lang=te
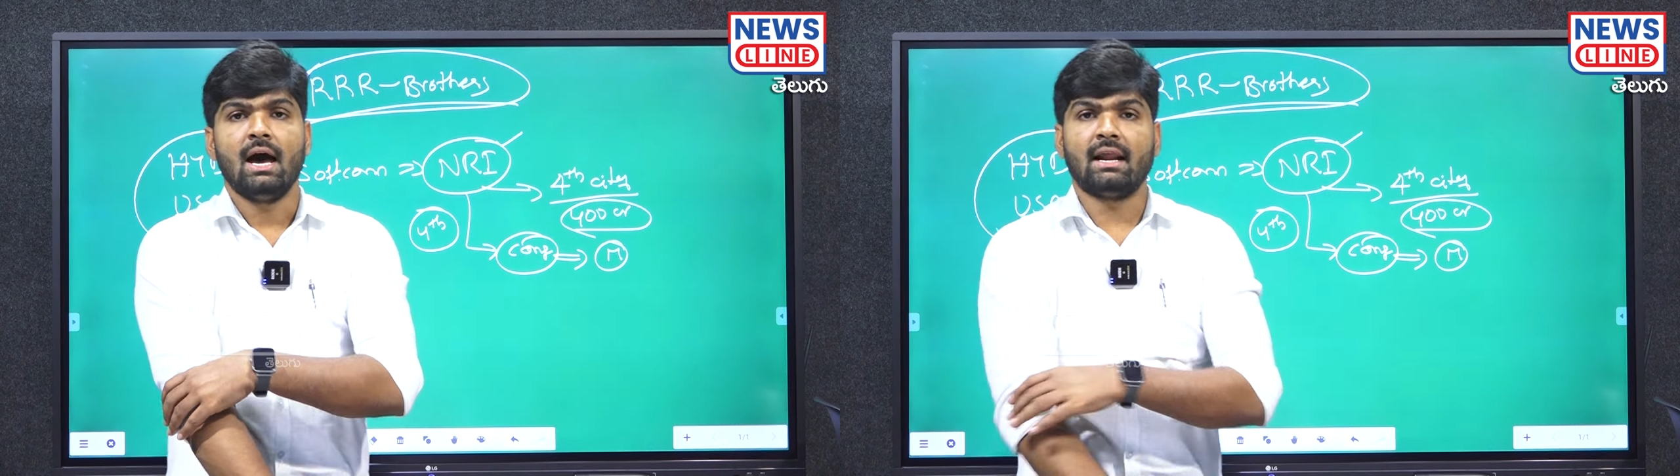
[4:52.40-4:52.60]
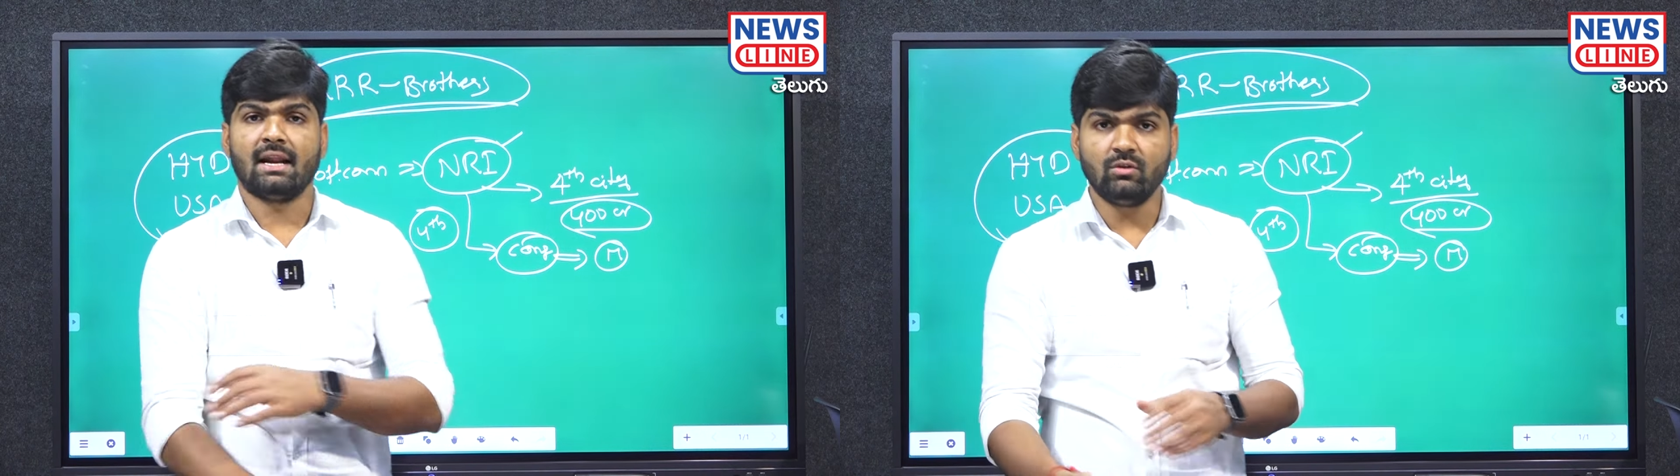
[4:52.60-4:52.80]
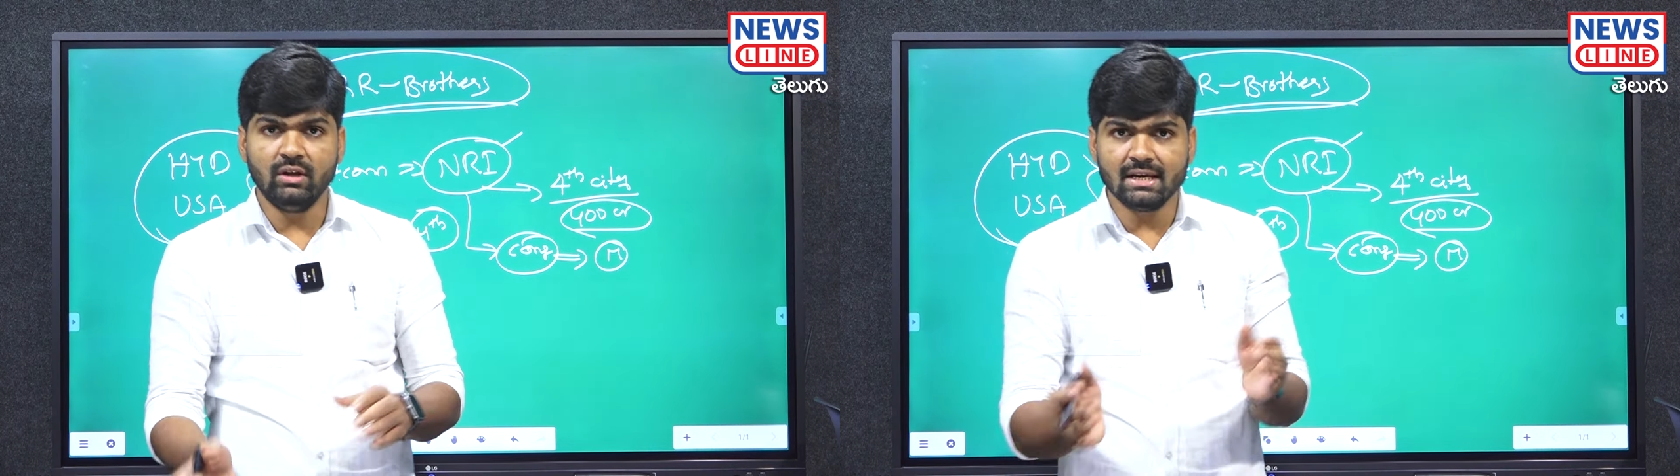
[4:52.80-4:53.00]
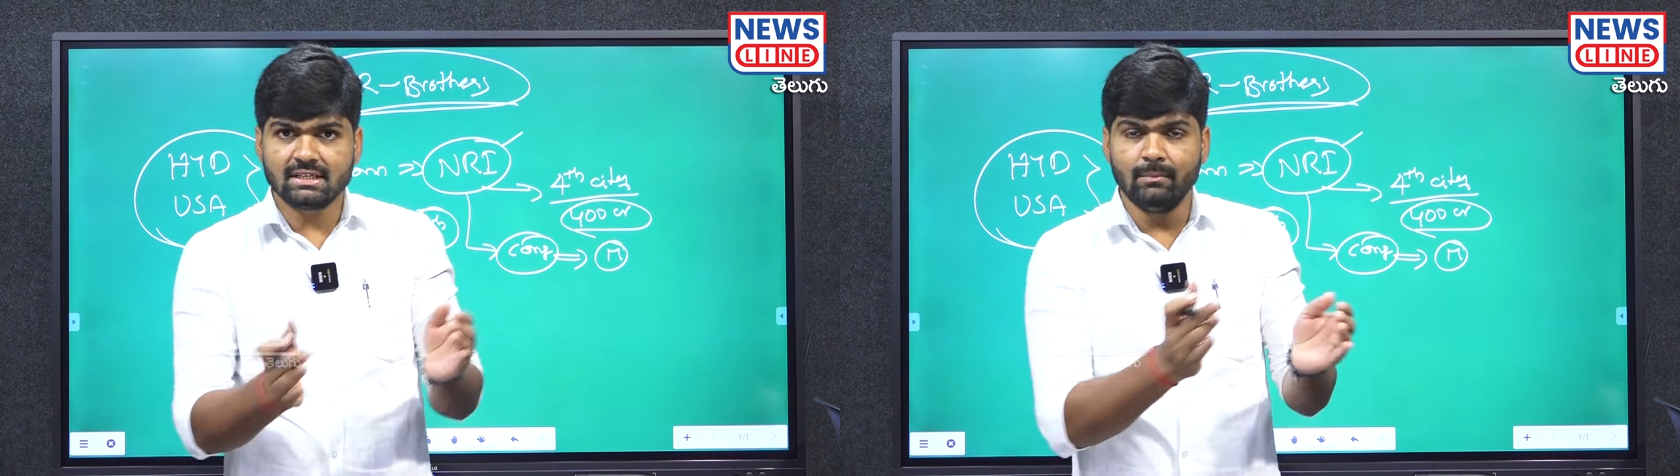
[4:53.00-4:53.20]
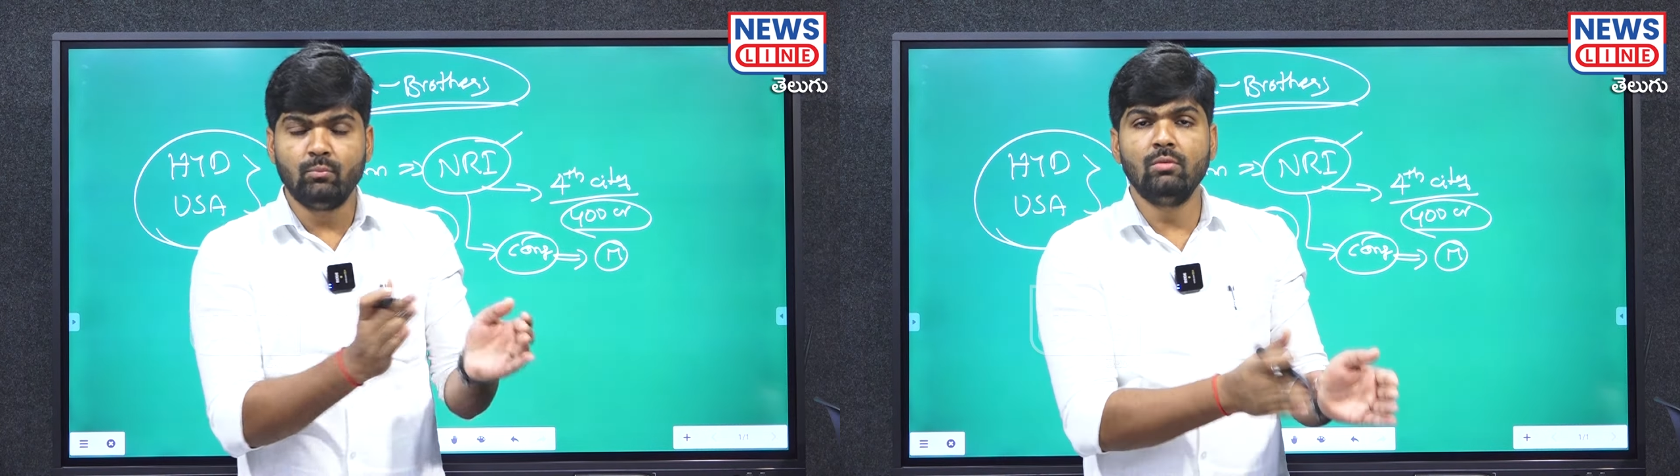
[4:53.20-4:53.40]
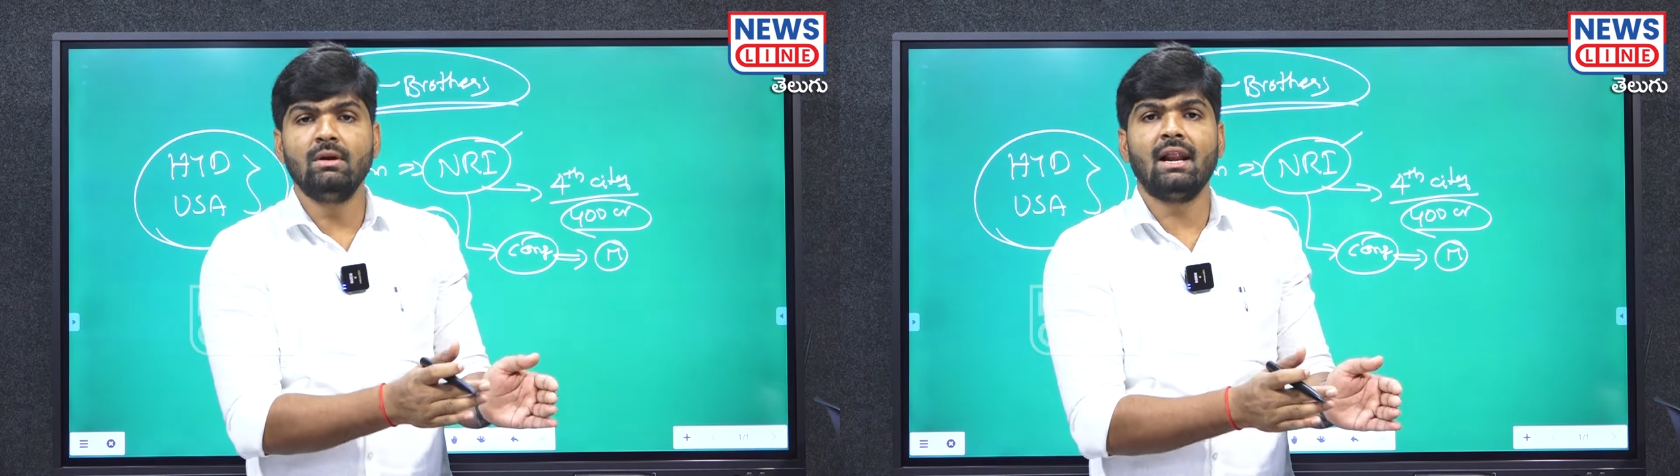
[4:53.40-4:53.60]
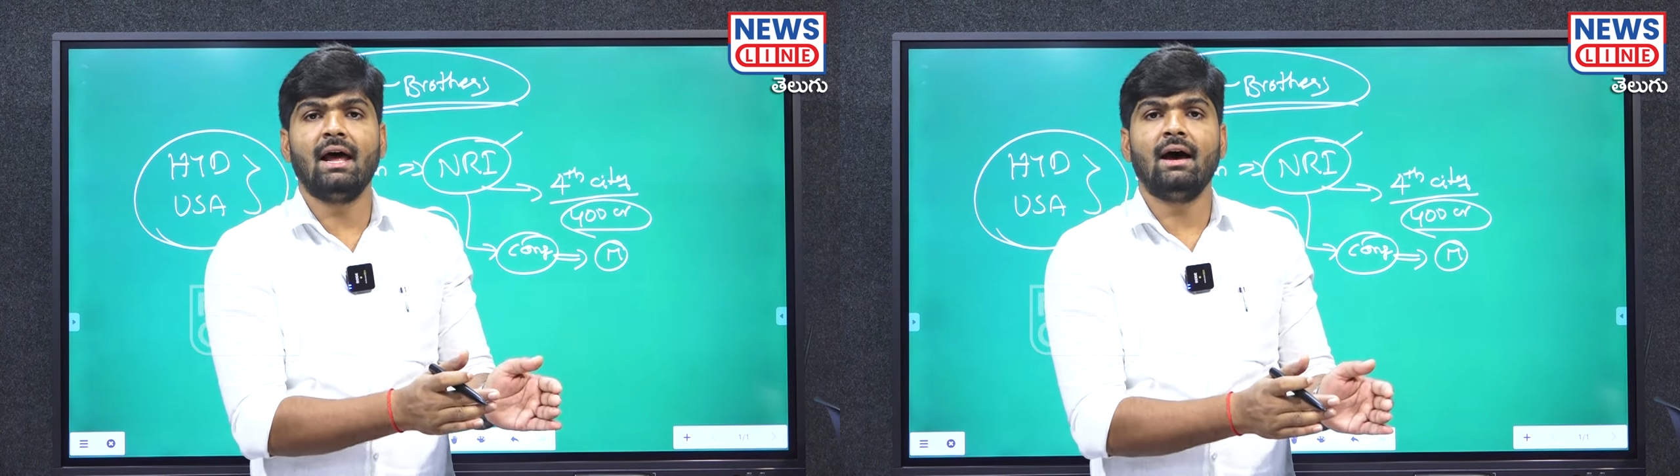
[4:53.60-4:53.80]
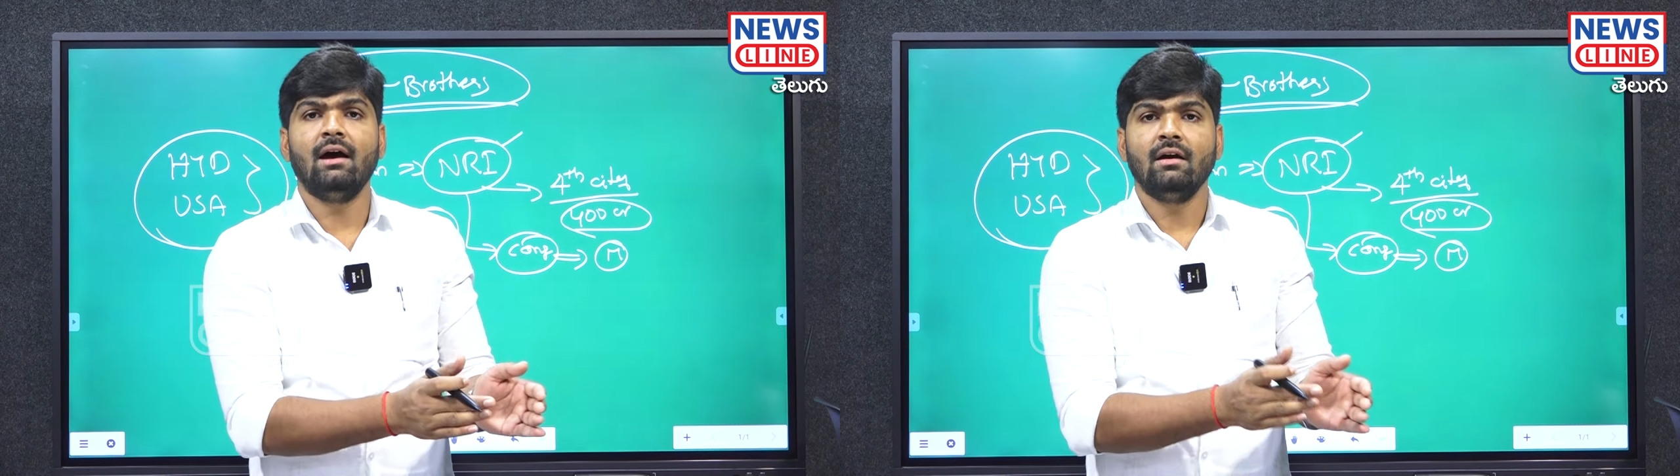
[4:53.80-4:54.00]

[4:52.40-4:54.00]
ఆ రద్దు చేసిన భూములల్లో